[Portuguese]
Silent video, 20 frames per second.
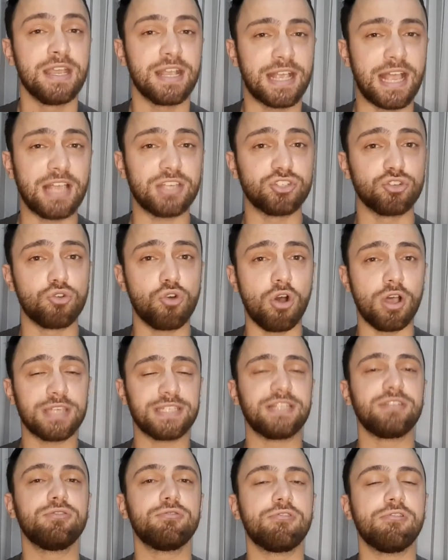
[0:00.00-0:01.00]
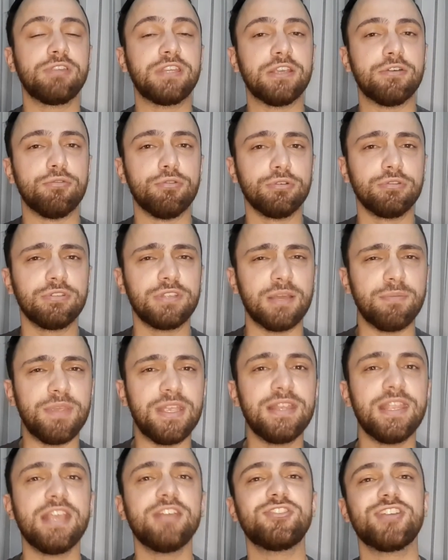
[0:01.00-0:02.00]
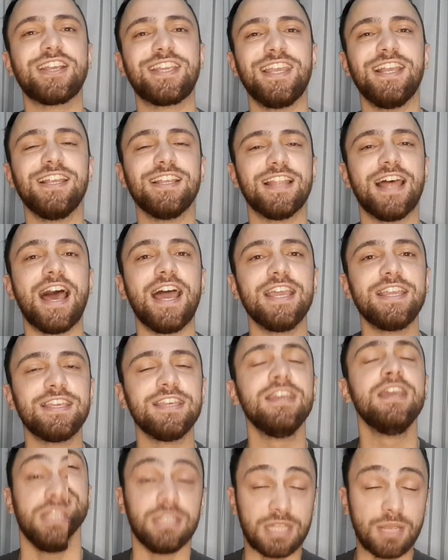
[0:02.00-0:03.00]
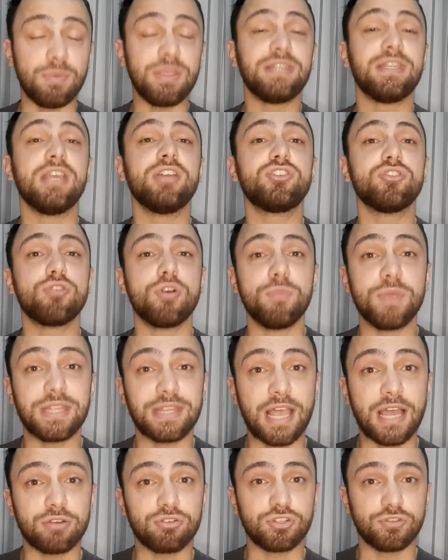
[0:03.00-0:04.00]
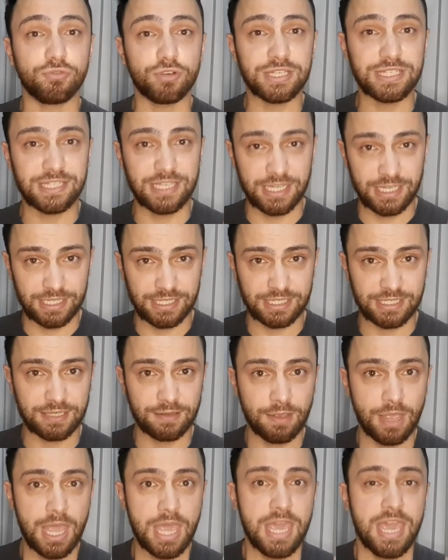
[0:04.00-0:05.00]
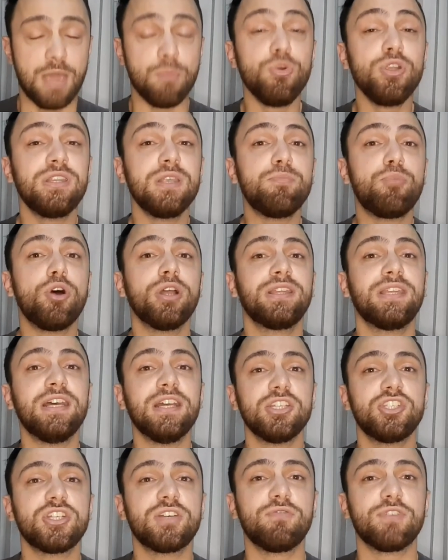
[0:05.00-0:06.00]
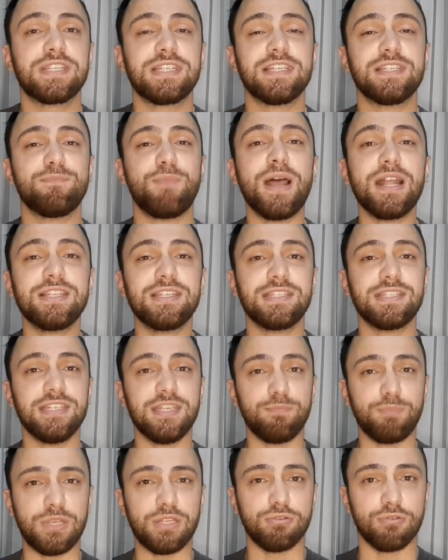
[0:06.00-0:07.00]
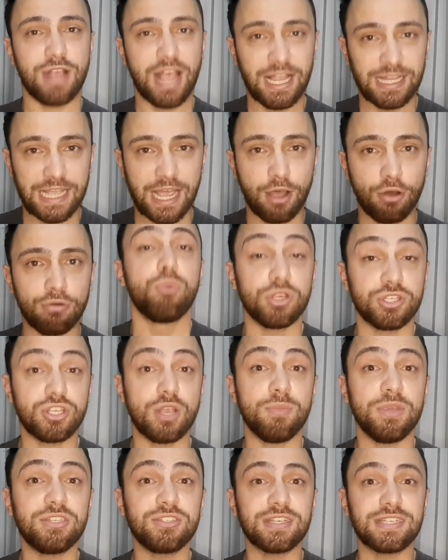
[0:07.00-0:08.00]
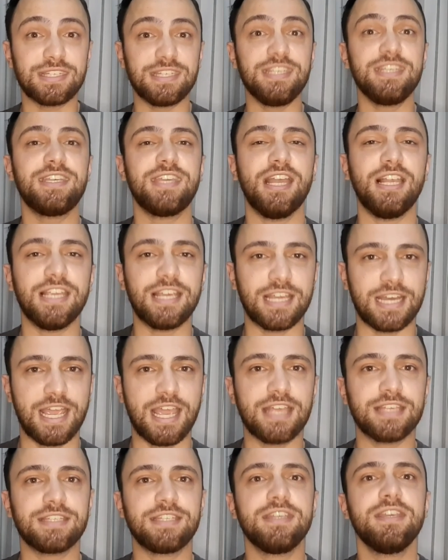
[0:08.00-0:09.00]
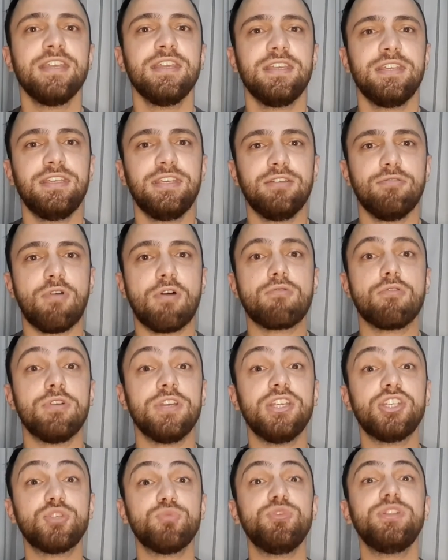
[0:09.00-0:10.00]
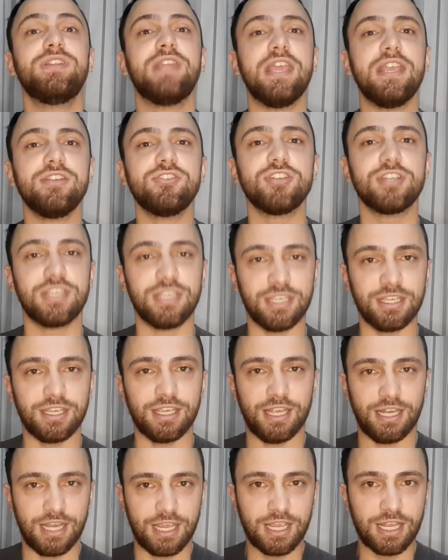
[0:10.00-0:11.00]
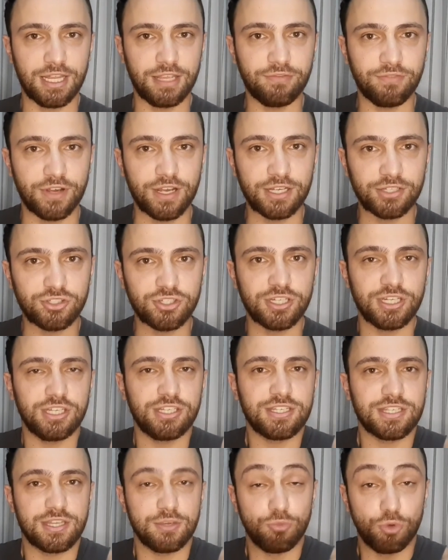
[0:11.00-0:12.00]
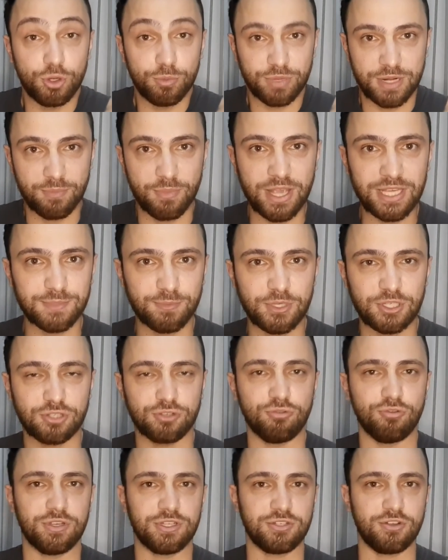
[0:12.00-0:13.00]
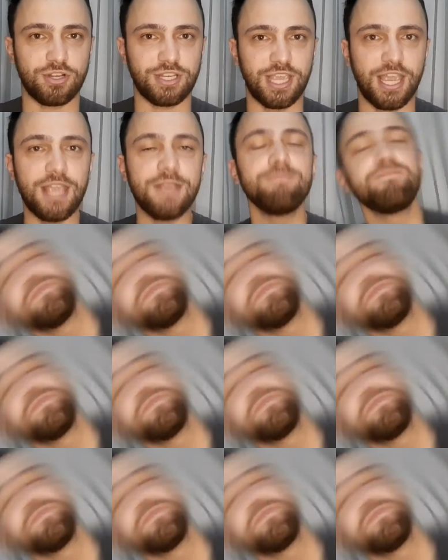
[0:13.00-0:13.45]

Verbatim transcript: Caso gostem do conteúdo, também deixe aquele like e também deixe o comentário de vocês. É muito importante que vocês participem do canal, pois somente assim que ele cresce e o algoritmo entende que ele é relevante e distribui para mais pessoas, ok?